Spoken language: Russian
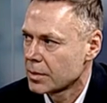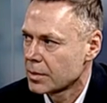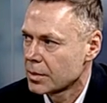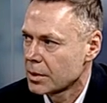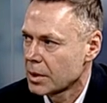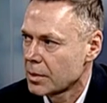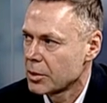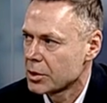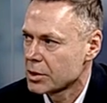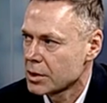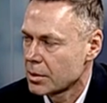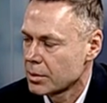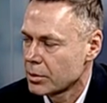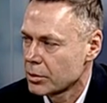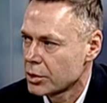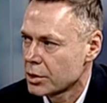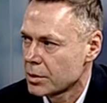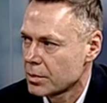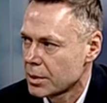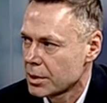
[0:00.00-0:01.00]
коммерческая
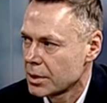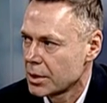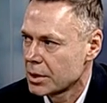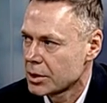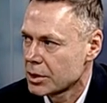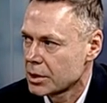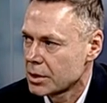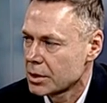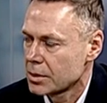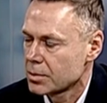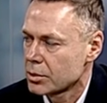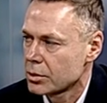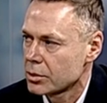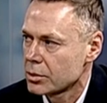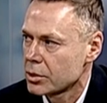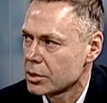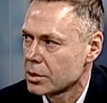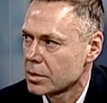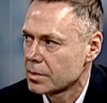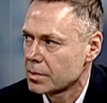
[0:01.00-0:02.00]
площадь продажная,
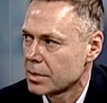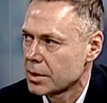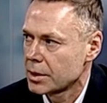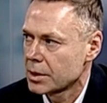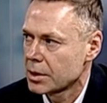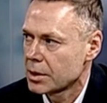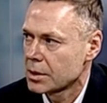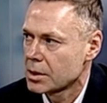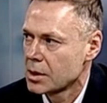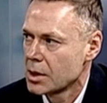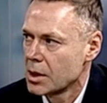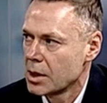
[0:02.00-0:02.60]
площадь порядка